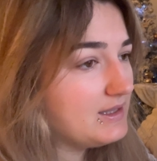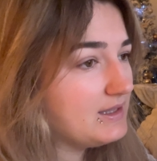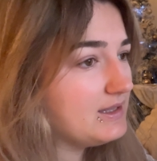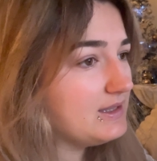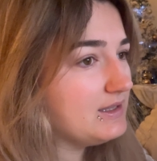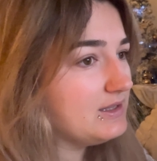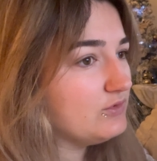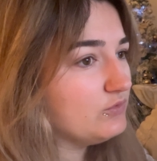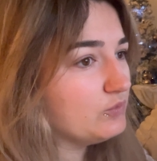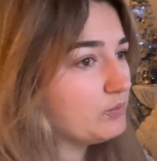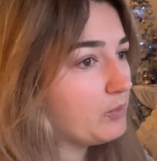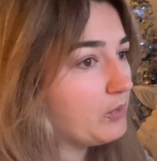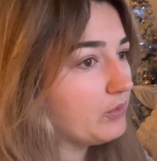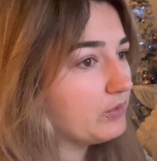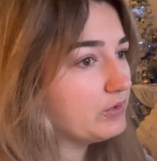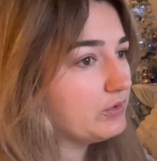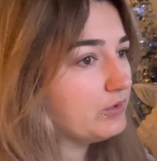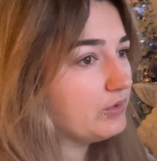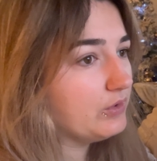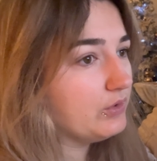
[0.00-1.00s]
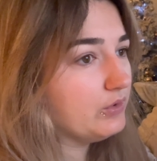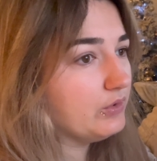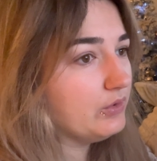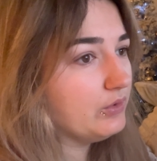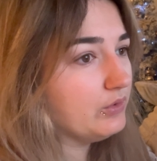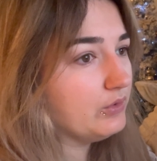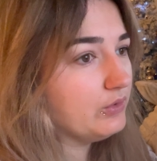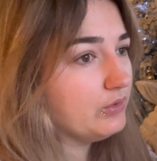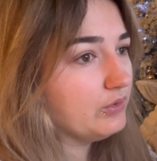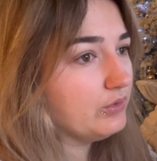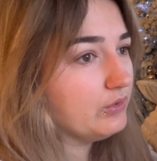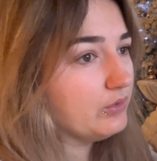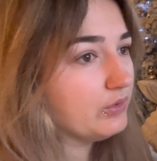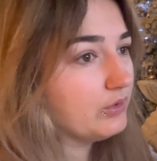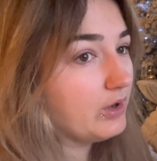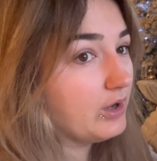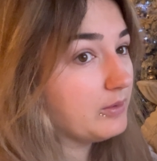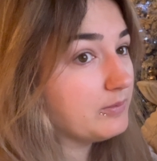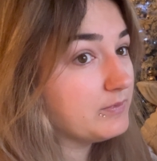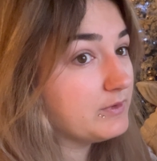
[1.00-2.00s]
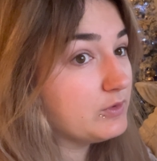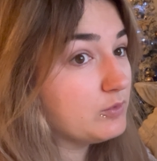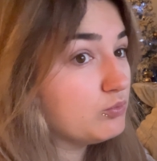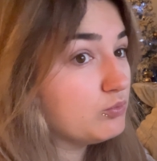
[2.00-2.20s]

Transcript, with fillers: et il nous manque un petit